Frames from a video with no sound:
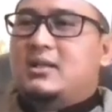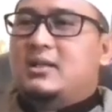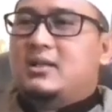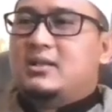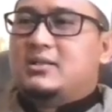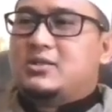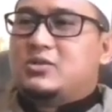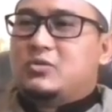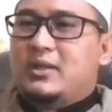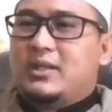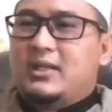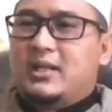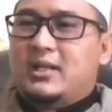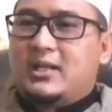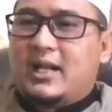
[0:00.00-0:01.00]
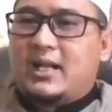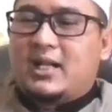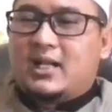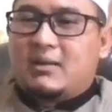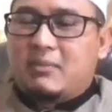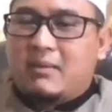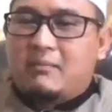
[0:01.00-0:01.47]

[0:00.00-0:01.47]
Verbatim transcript: uh, sesuai dengan kadar